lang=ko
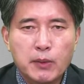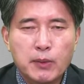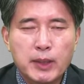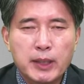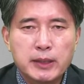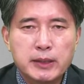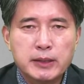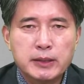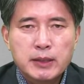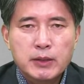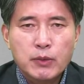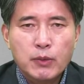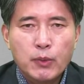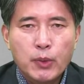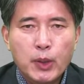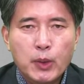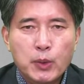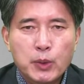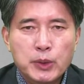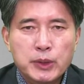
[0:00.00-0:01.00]
하는
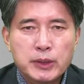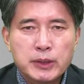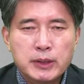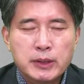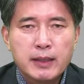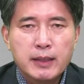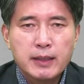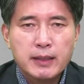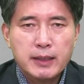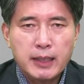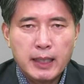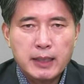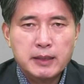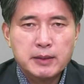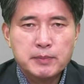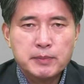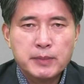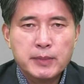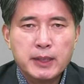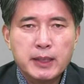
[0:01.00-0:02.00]
회고는
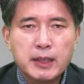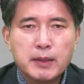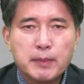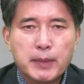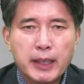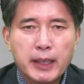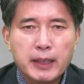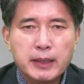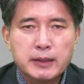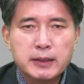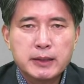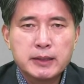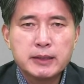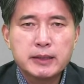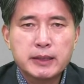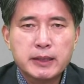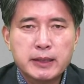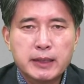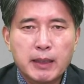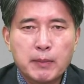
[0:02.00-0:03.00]
나름 일말의
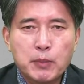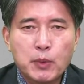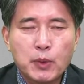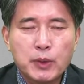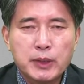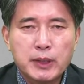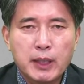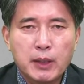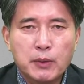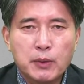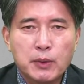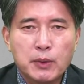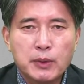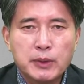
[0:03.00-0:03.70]
진실을 담고 있다고